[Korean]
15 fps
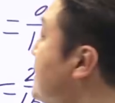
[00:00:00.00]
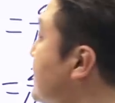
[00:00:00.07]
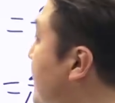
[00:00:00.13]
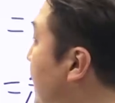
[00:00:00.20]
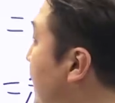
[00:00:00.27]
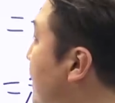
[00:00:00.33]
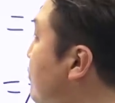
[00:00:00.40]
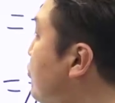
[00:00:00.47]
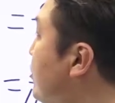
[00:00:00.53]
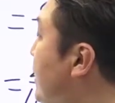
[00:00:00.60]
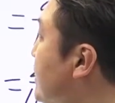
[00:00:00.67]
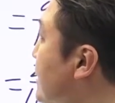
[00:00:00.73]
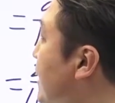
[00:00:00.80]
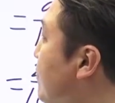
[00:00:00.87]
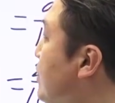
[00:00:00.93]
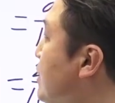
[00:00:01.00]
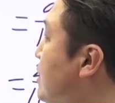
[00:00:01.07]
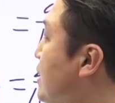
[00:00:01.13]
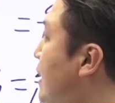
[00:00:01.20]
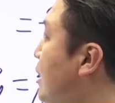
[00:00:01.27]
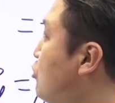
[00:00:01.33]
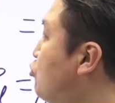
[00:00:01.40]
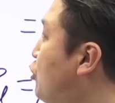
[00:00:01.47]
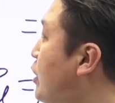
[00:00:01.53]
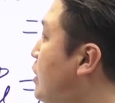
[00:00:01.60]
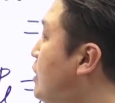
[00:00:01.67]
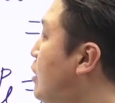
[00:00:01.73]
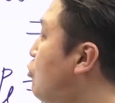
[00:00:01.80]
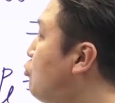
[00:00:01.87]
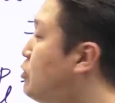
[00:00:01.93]
4분의 3일 때
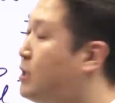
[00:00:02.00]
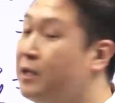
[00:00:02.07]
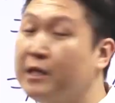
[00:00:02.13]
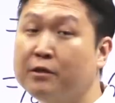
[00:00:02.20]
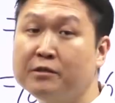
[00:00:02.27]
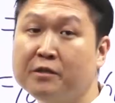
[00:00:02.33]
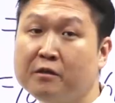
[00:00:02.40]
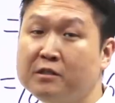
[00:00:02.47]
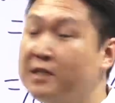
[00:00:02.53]
최대 효율이 된다고 했어요.